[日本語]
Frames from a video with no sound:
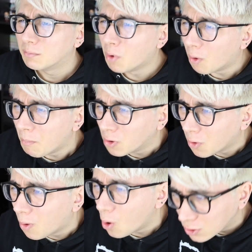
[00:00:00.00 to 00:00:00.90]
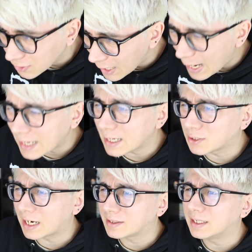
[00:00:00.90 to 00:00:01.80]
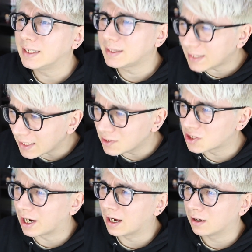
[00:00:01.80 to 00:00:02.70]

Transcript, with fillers: もう物を送らないでくれって言ってんじゃ